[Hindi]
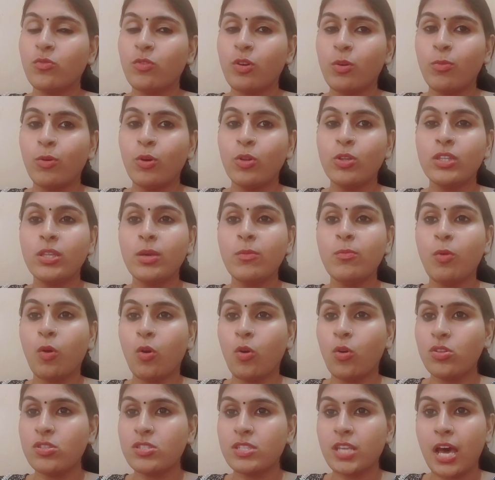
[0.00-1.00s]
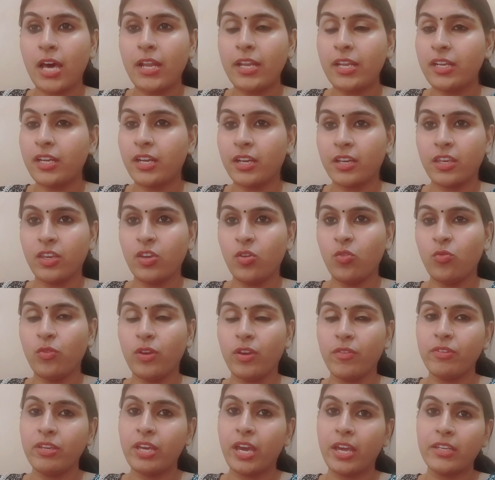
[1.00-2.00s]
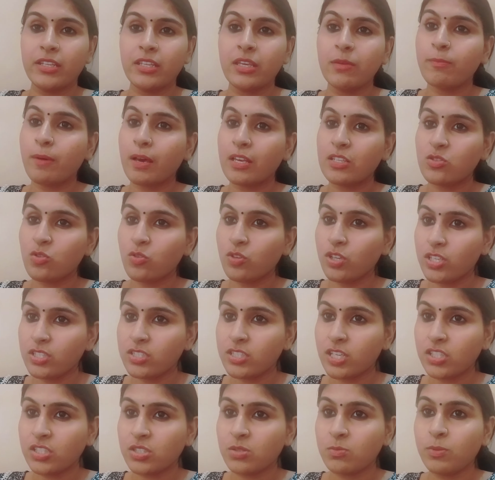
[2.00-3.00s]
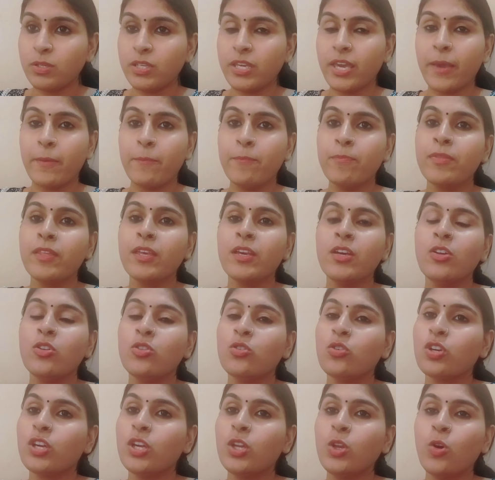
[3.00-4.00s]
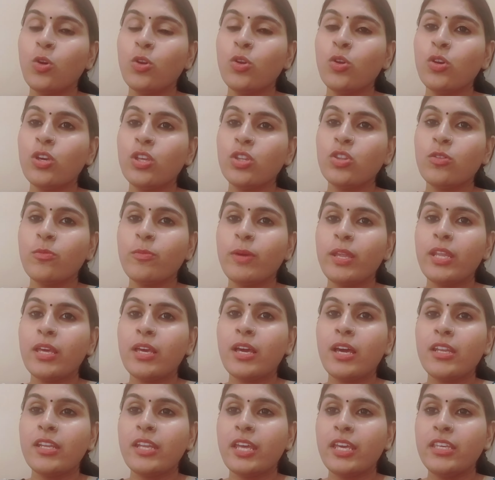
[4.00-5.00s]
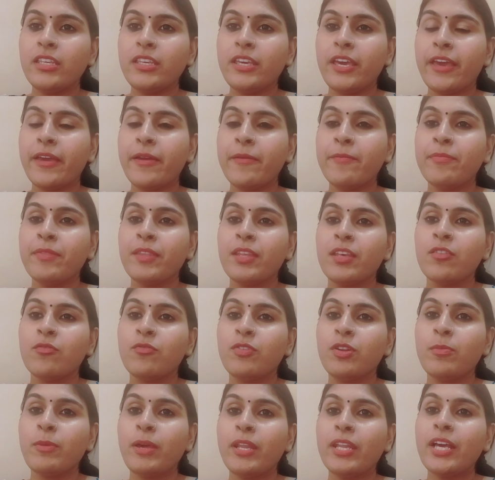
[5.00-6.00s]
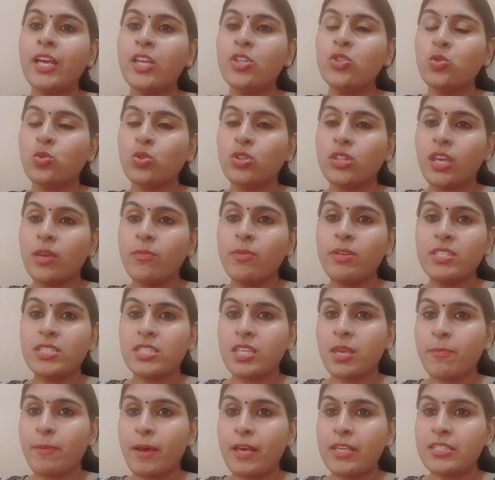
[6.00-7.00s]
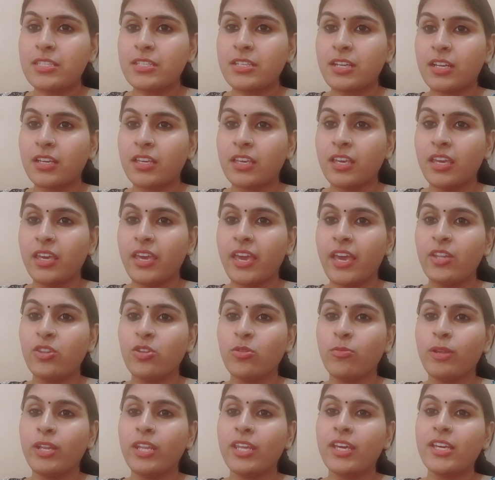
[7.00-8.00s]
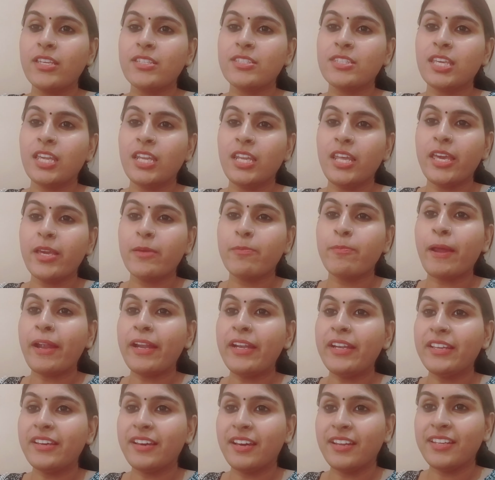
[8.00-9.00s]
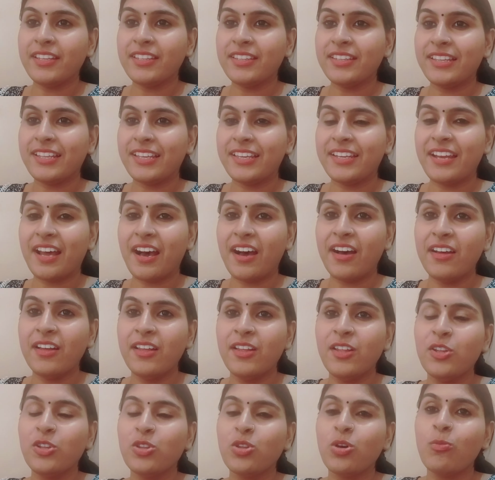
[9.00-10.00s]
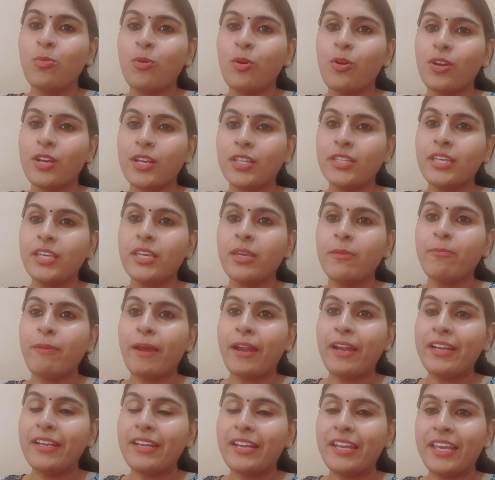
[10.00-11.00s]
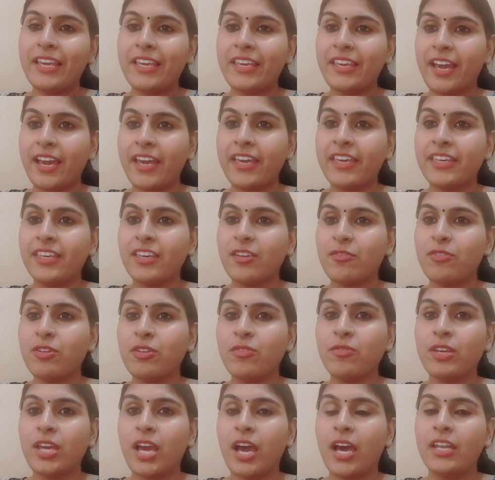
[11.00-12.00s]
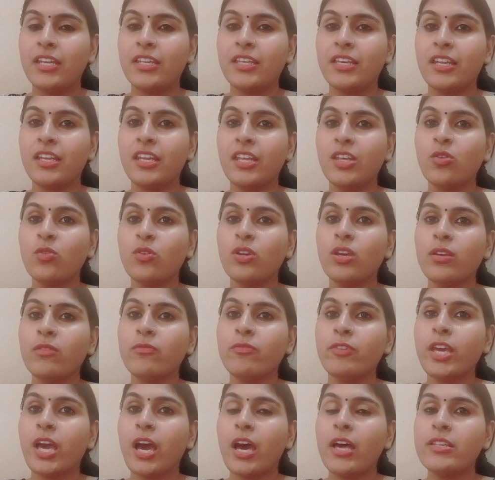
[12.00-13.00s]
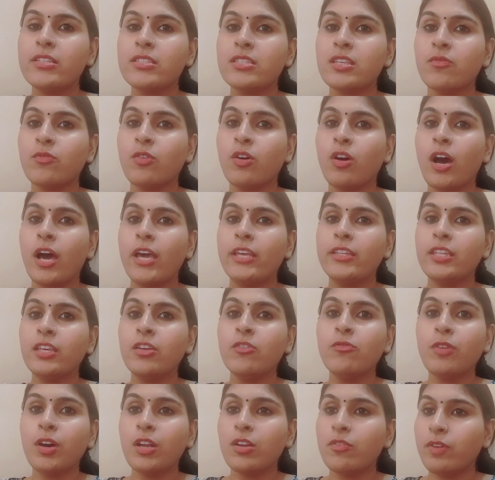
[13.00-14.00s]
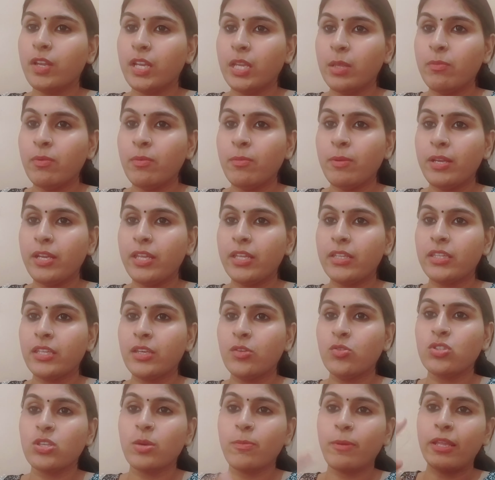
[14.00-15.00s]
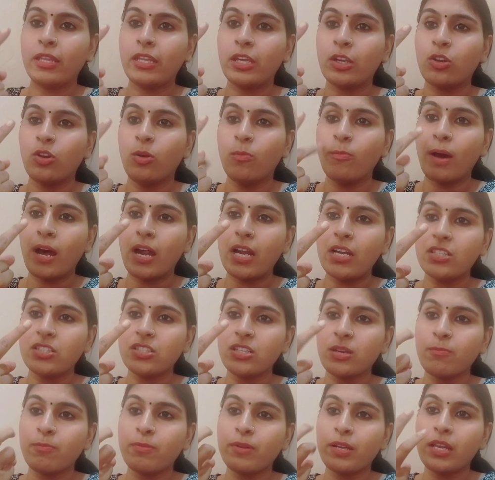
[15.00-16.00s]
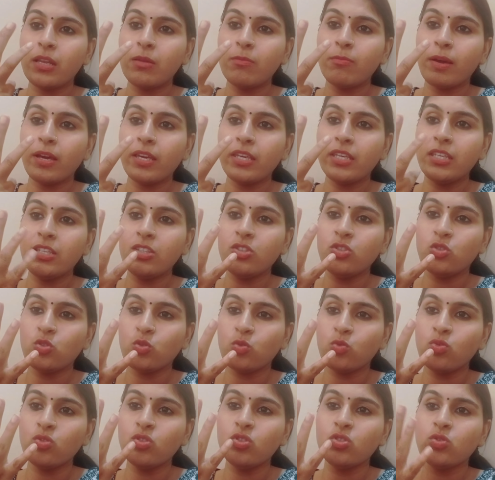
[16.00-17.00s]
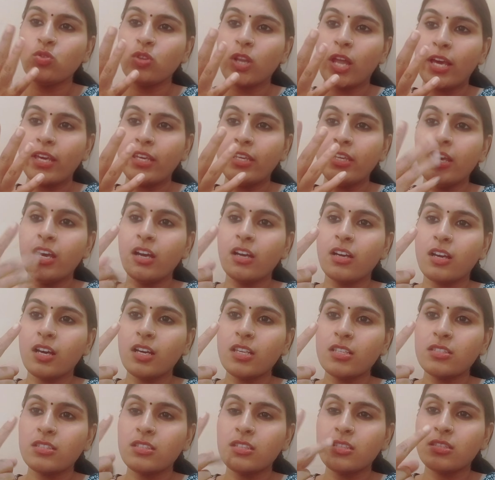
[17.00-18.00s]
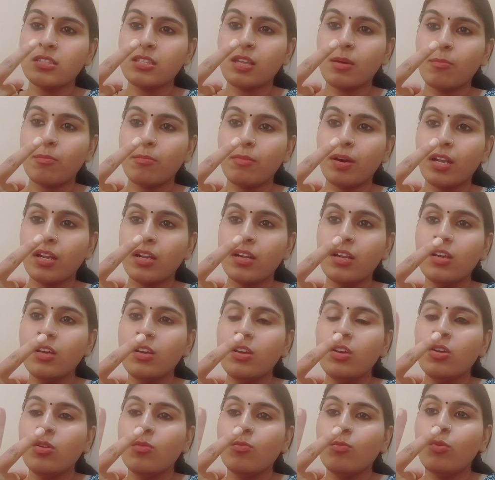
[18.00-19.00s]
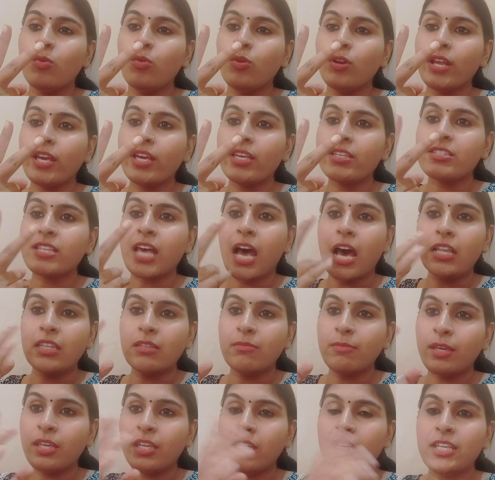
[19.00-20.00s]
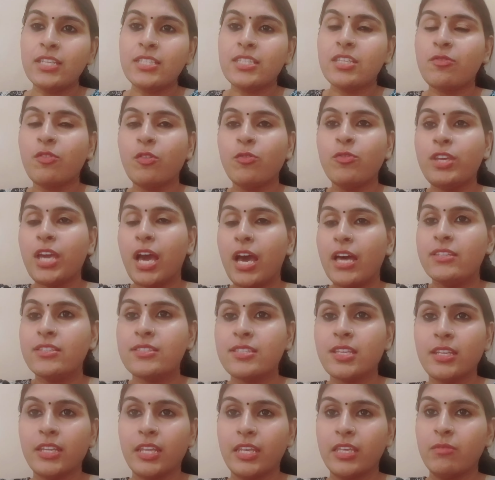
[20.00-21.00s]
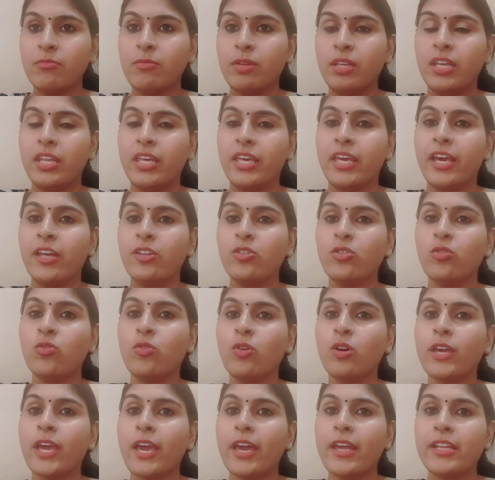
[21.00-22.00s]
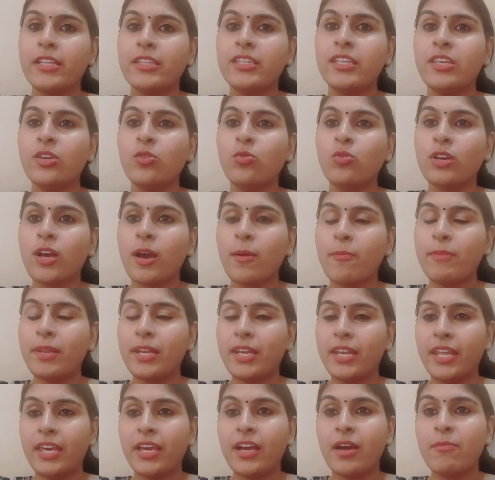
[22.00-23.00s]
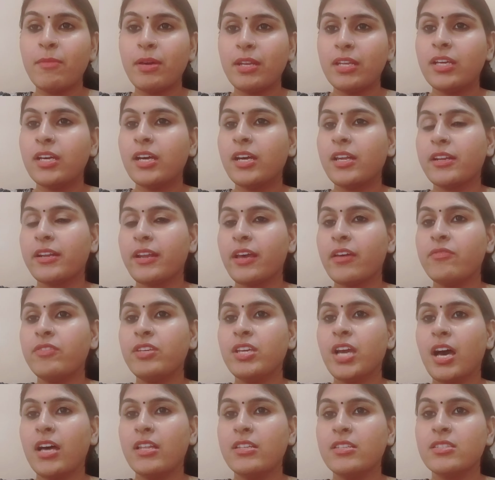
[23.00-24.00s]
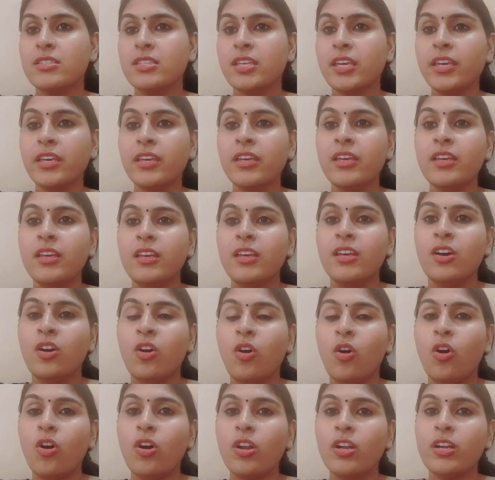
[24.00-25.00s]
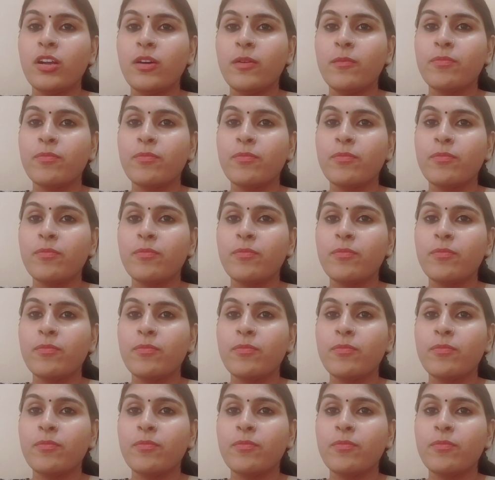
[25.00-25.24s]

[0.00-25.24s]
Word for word: तो वो बोलते बहुत सारे रखे हुए हैं विहान के पास और ये सच भी है तो खिलौनों की तो मैंने कहा नहीं है फिर मैंने कहा जूते भी इसके पास रखे हैं तो मैंने कहा इसके लिए एक पैंट खरीद लेना तो बोल रहे थे कि पैंट लेके आएंगे फिर विहान के लिए क्योंकि विहान से वो आई थिंक फरवरी में मिले थे उसके बाद देख लो मार्च अप्रैल मई जून जुलाई अगस्त सितंबर पूरे सात महीने से वो विहान से नहीं मिले हैं तो वो कह रहे थे कि उनका मिलने का मन कर रहा है विहान से और